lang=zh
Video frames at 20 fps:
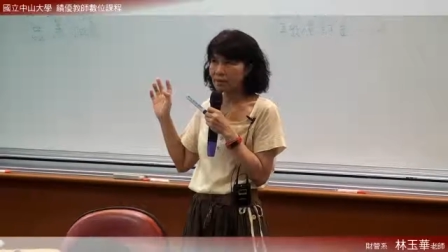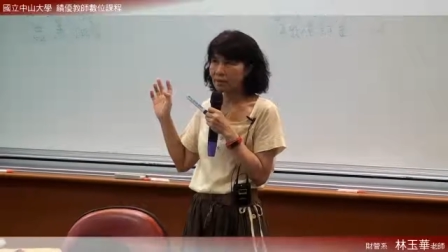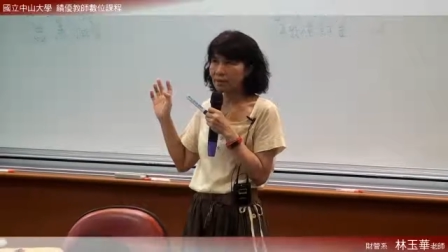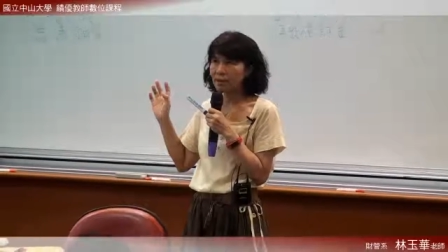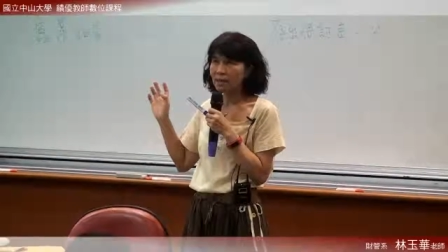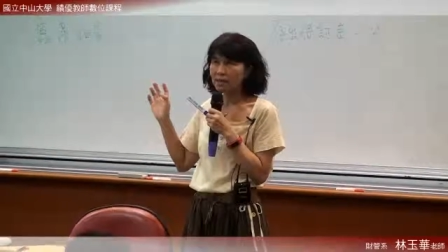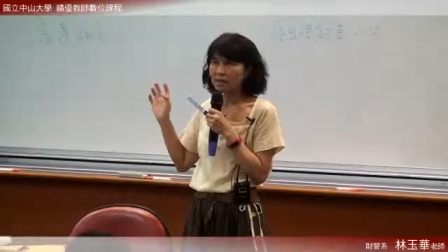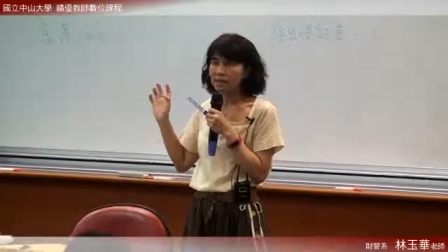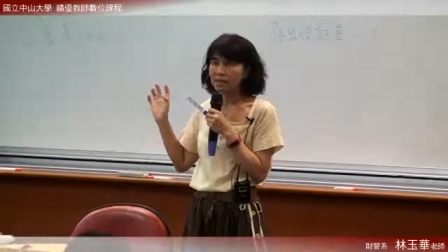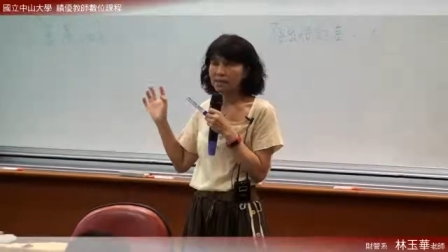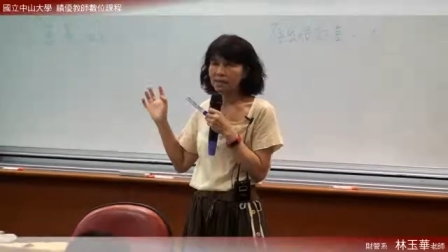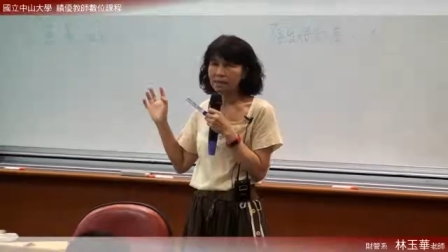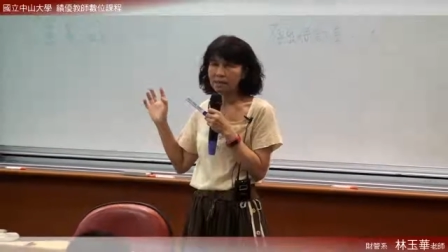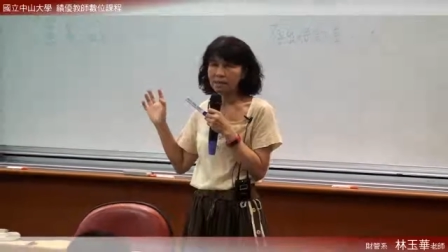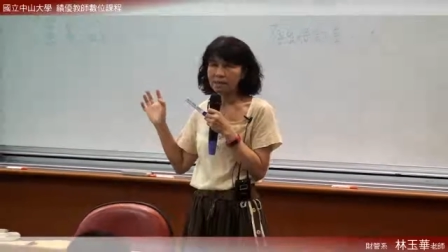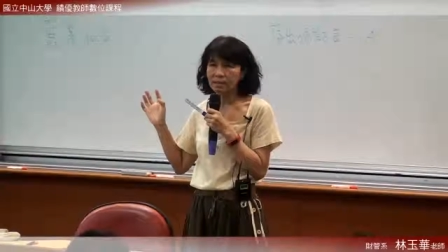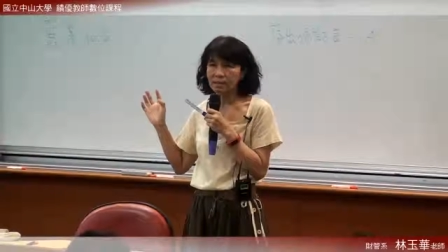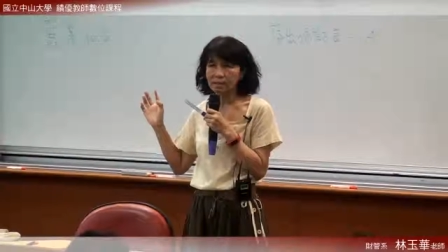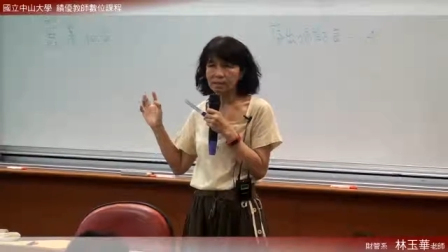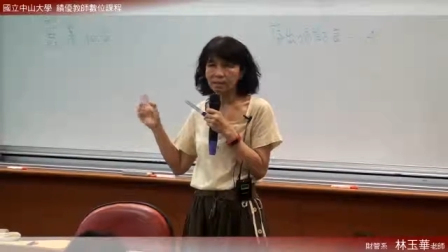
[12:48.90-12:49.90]
大概二十
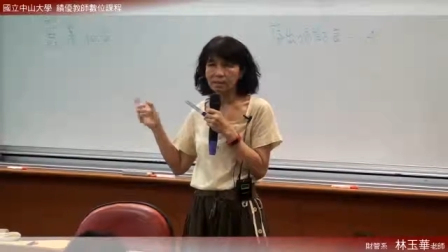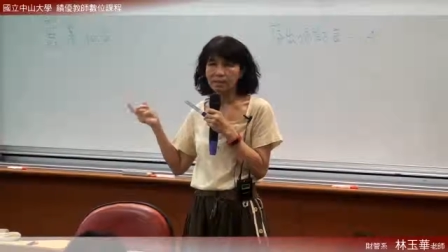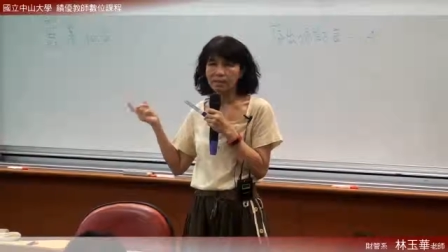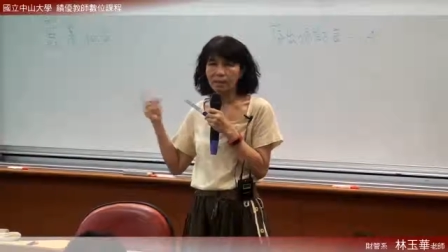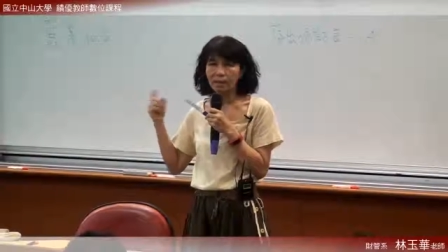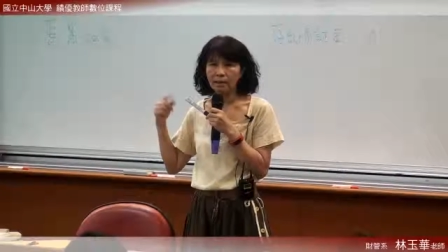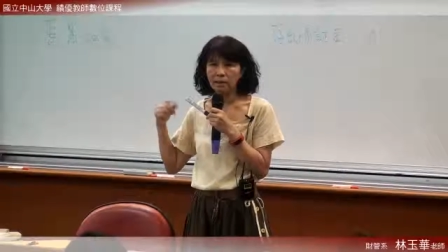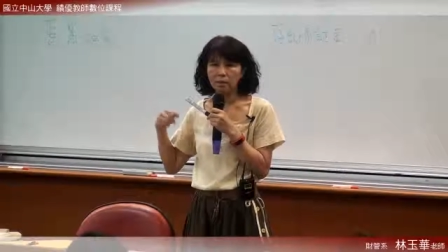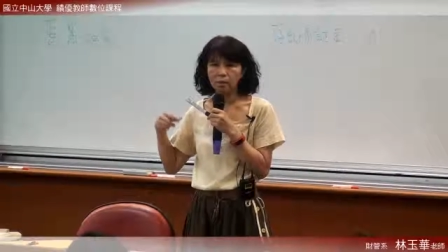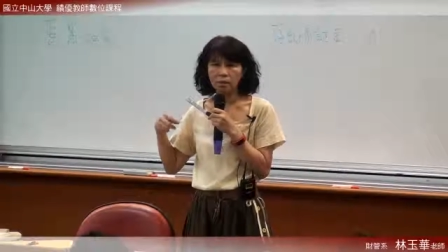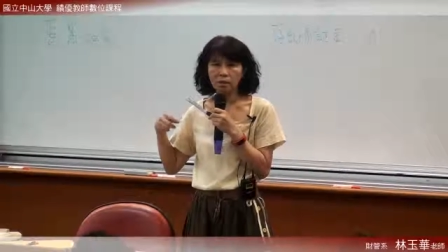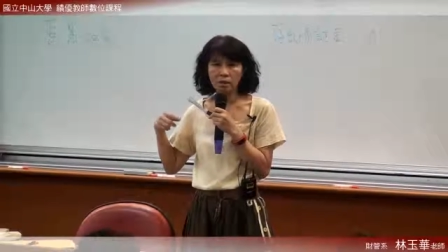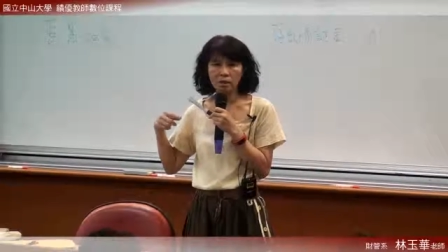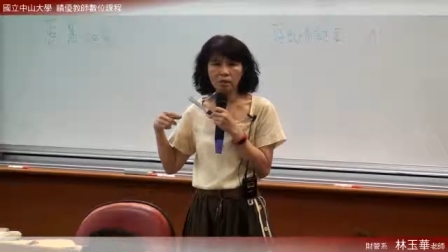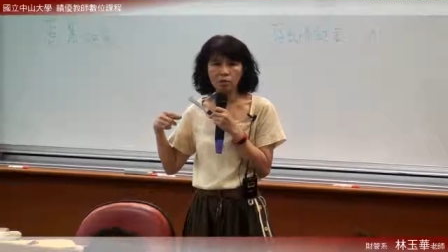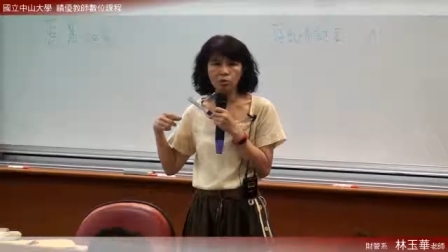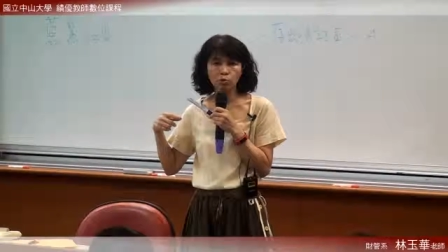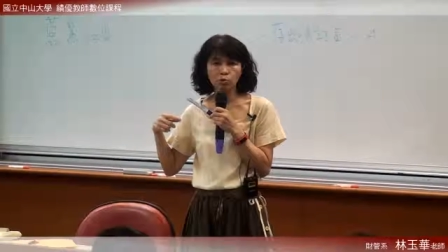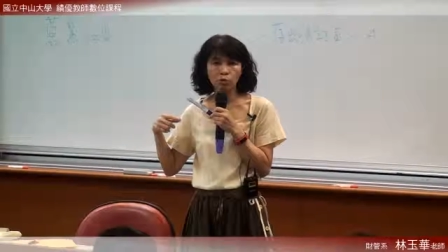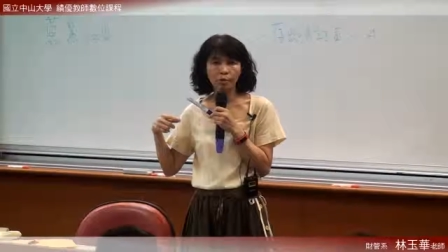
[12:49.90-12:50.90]
几年前才从盐
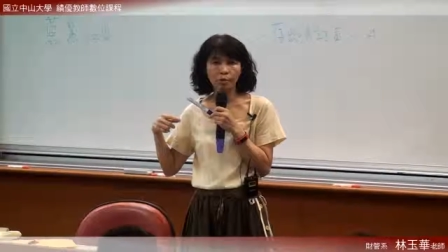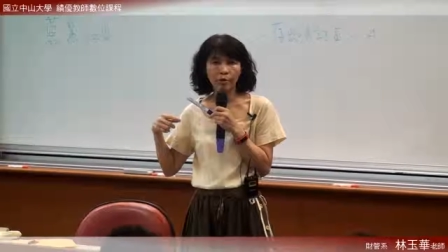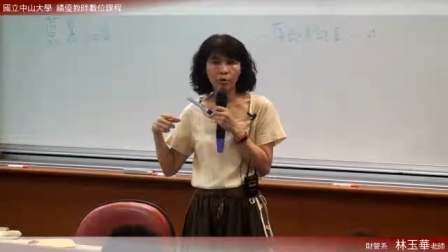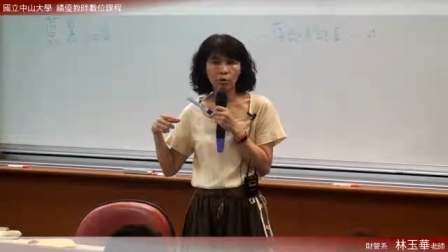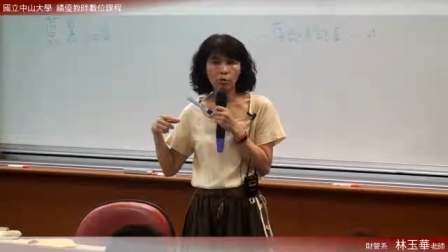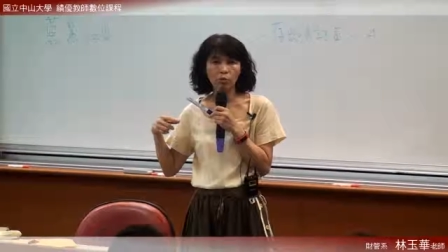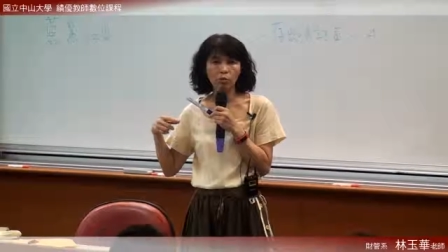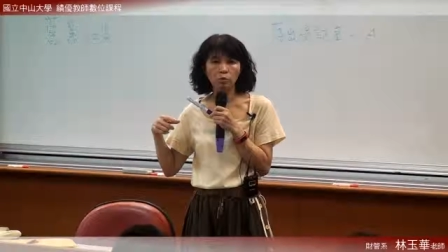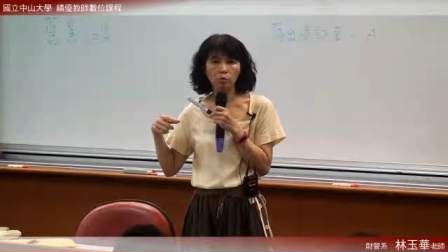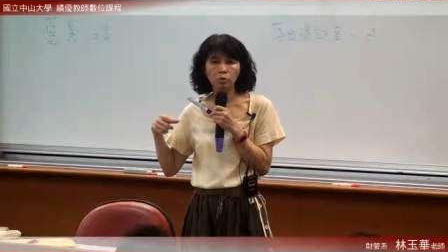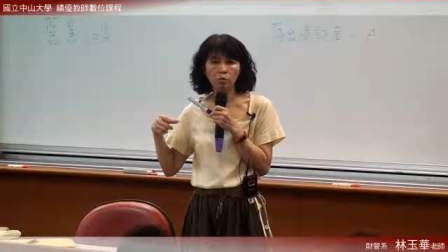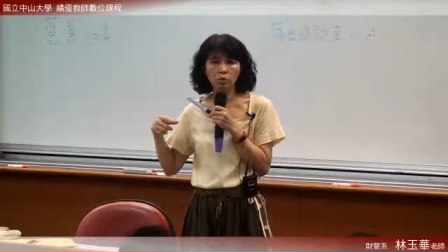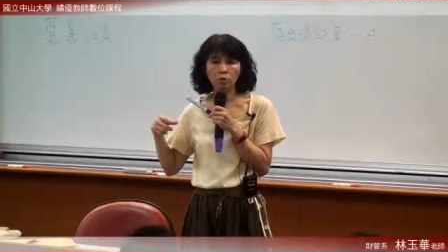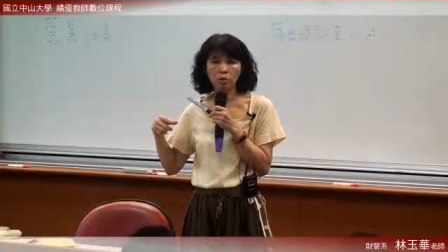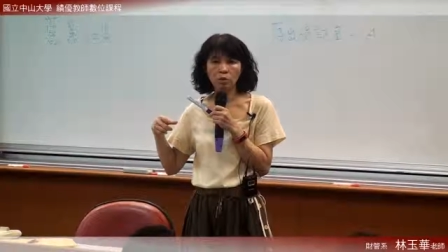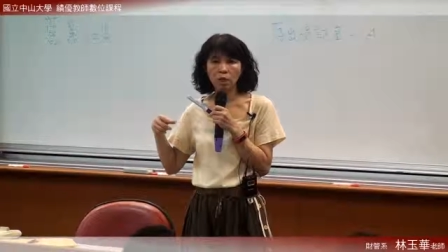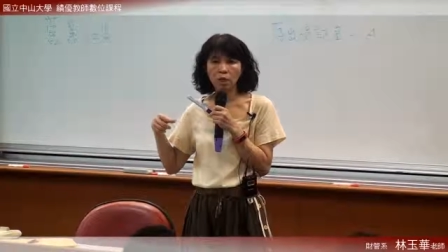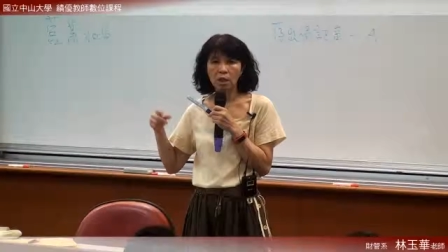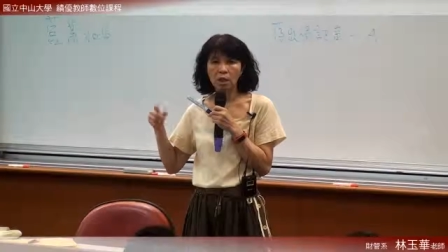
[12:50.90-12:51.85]
城区搬过去，